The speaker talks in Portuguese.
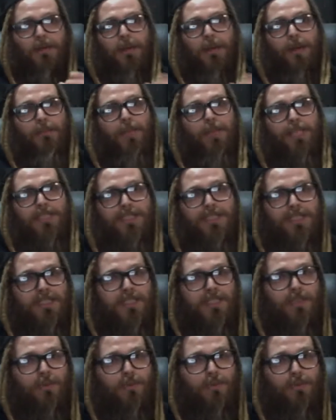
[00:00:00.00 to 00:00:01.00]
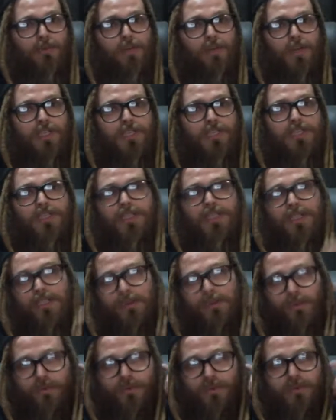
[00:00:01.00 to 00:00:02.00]
a mesinha, consolezinha
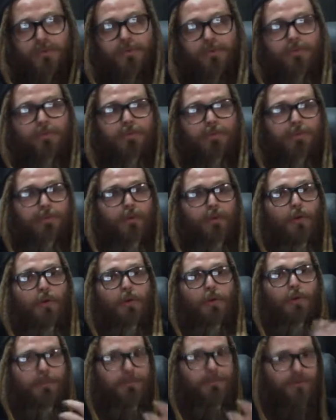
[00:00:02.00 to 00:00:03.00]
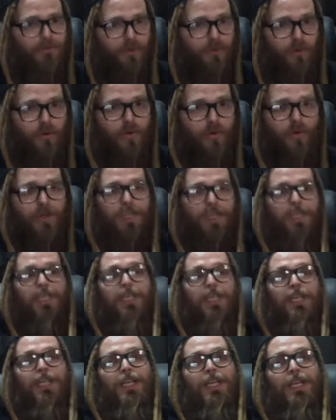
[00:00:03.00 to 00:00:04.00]
que eu uso, fone,
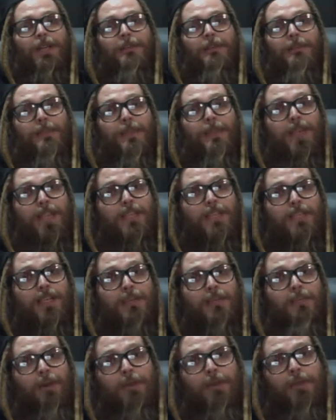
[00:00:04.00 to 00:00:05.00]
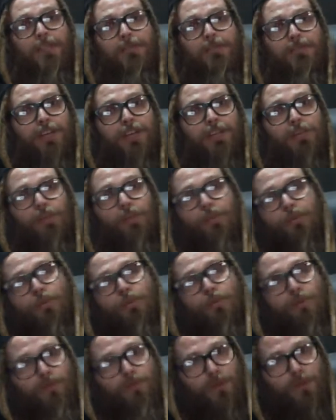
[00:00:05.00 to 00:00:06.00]
fone esse equipamento vai todo
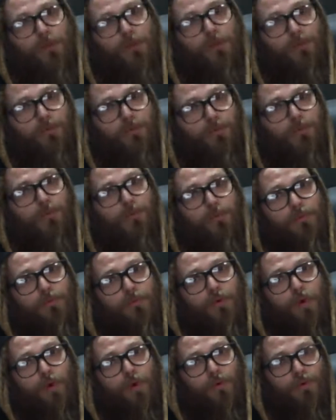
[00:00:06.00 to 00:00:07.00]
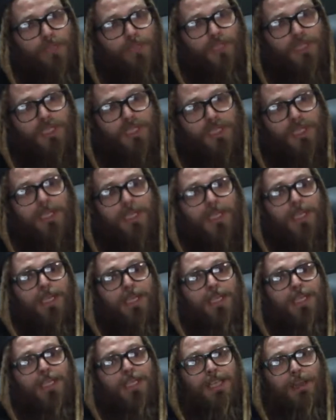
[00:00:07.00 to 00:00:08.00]
com o Bill, o Hold.
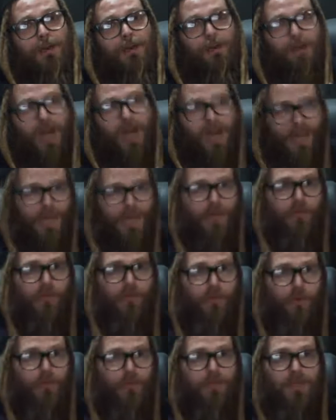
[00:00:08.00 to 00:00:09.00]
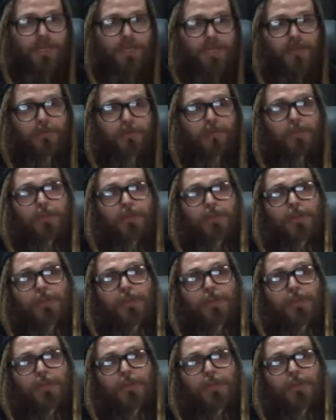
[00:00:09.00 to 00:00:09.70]
E eu carrego comigo